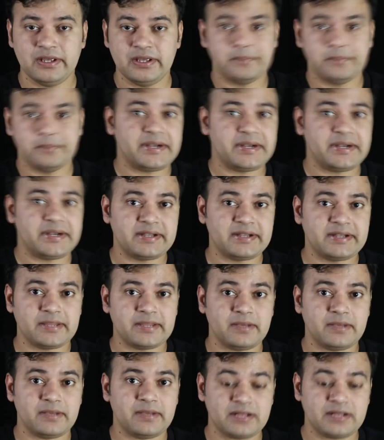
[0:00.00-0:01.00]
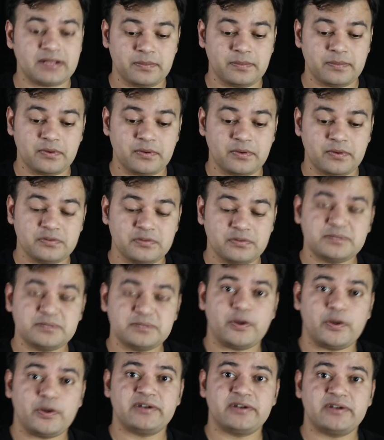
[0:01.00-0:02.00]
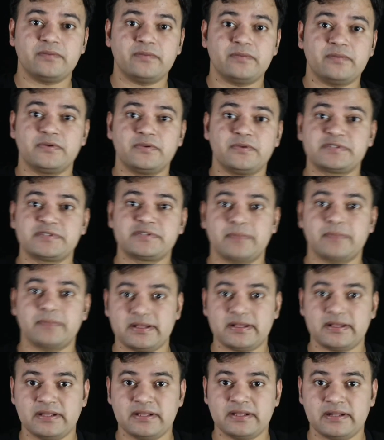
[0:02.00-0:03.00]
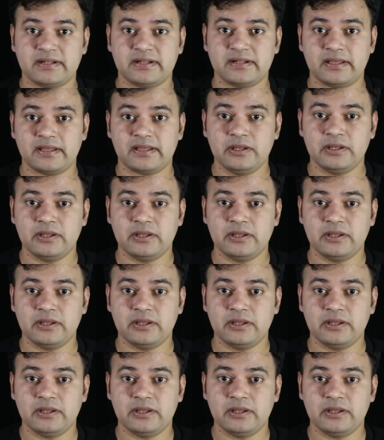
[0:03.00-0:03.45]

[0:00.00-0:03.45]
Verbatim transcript: बैठने के बाद आपको उस पॉइंट ऑफ व्यू से बात करना है